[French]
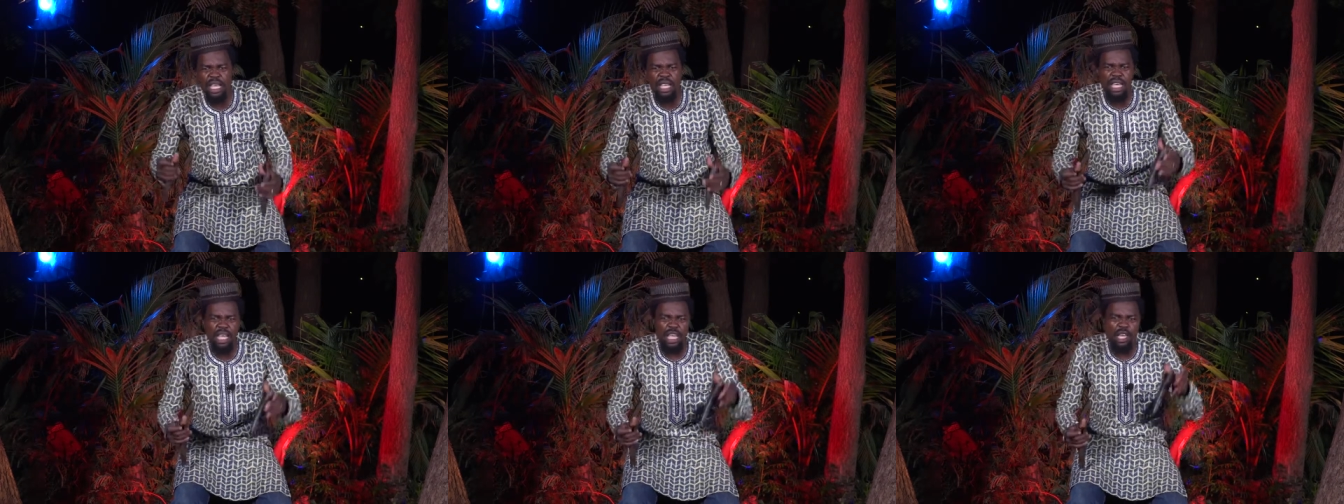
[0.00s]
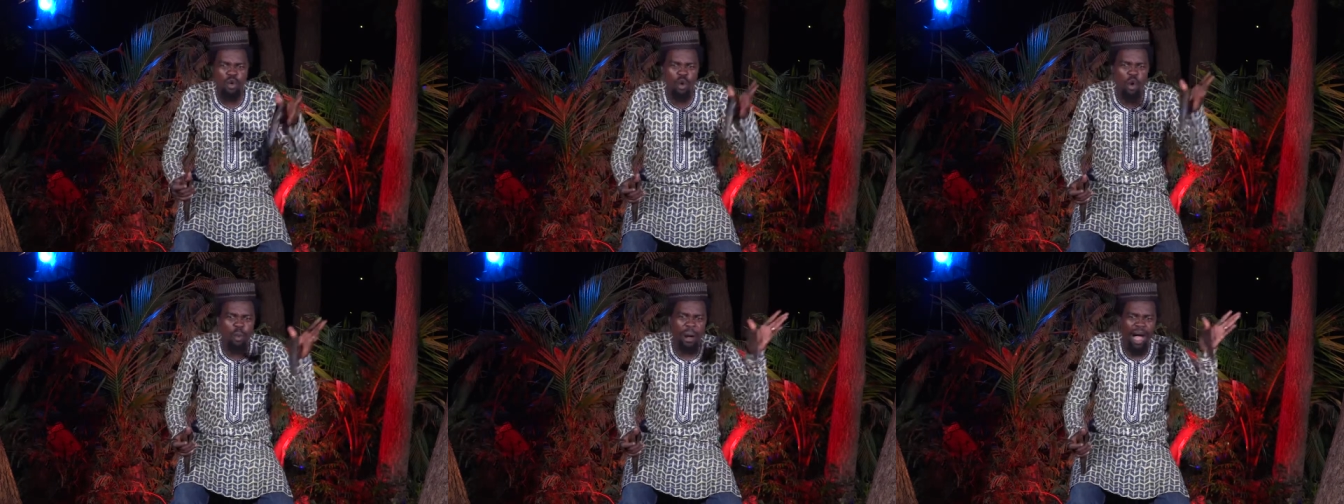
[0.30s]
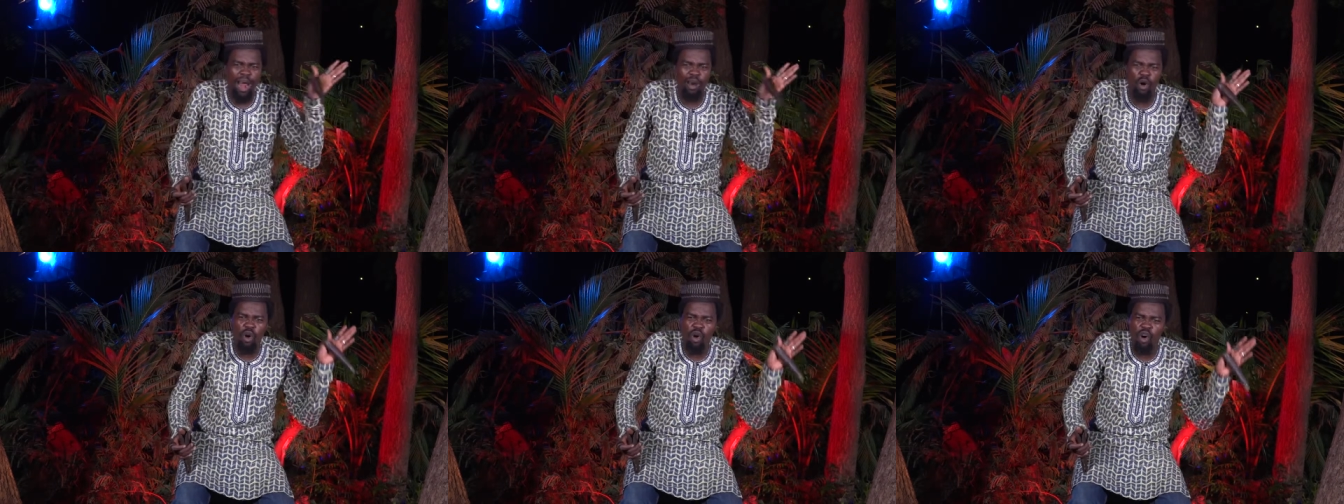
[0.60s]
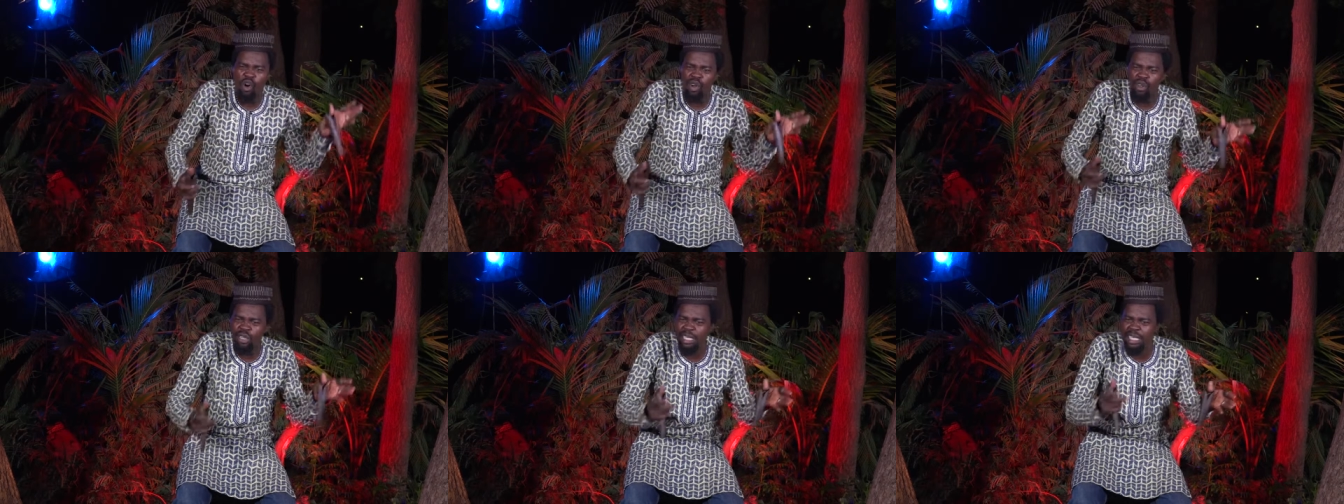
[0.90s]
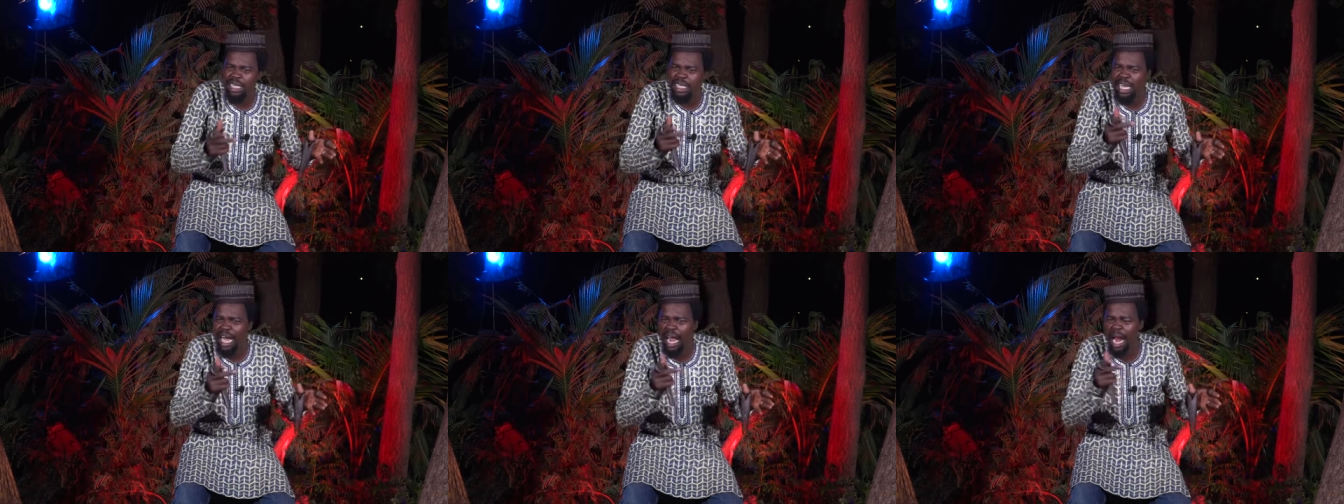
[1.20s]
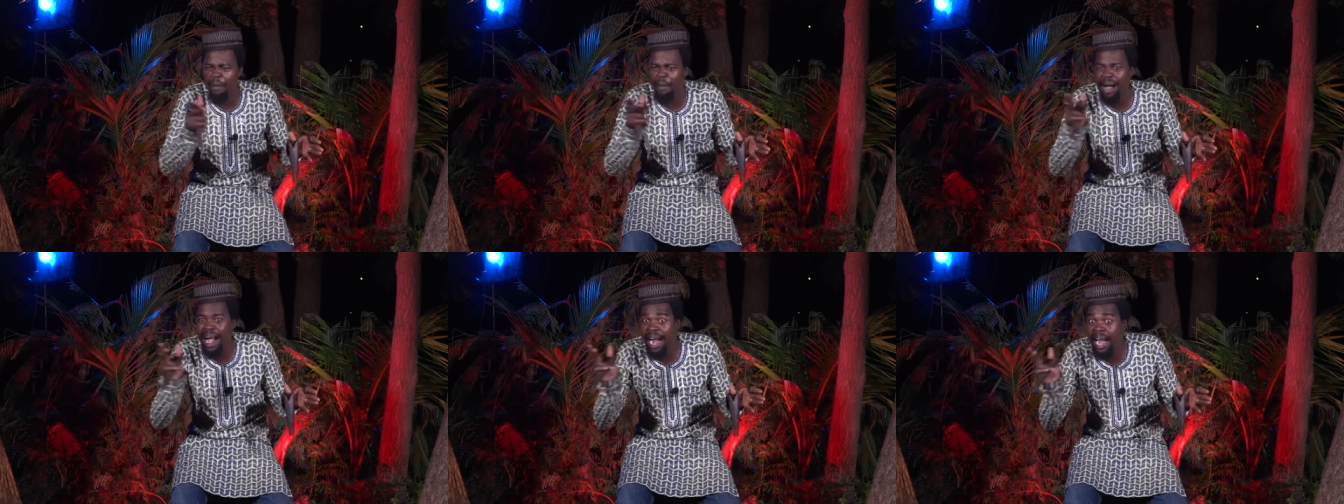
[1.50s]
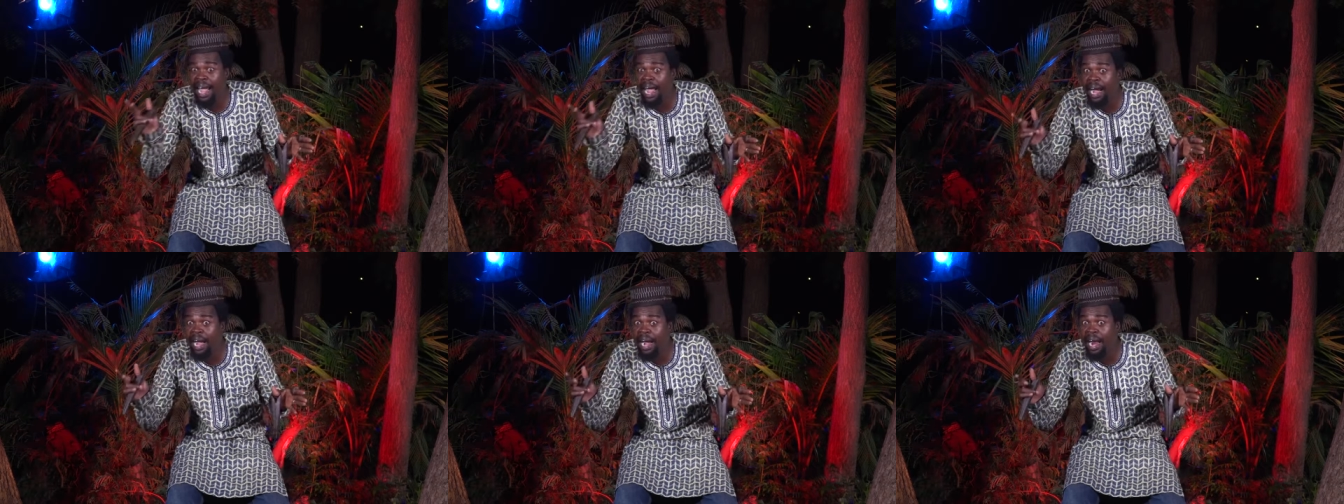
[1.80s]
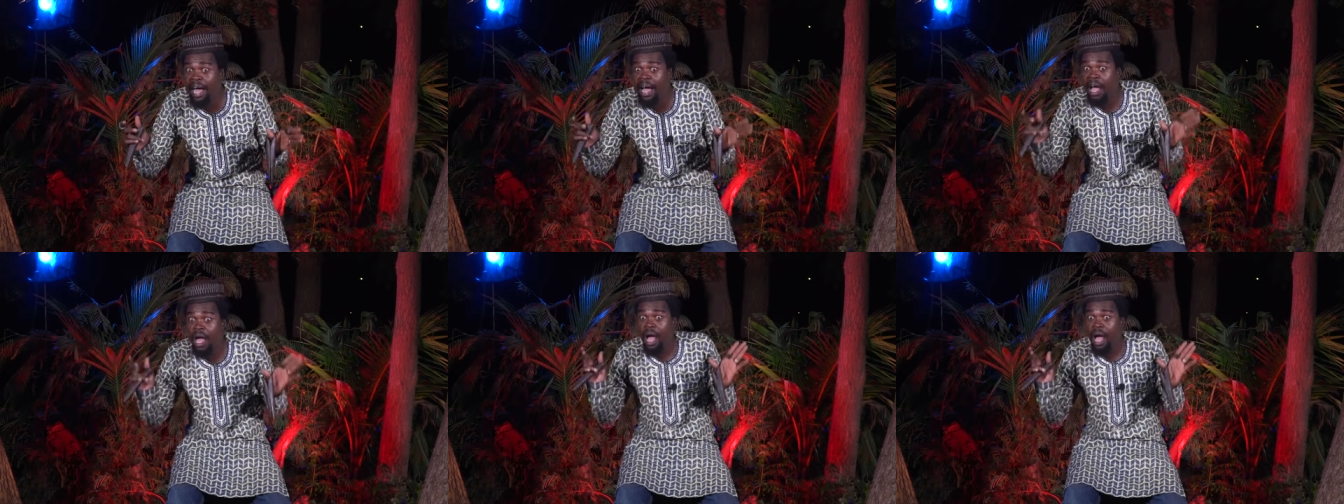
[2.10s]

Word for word: qui au ballon, qui à la marelle.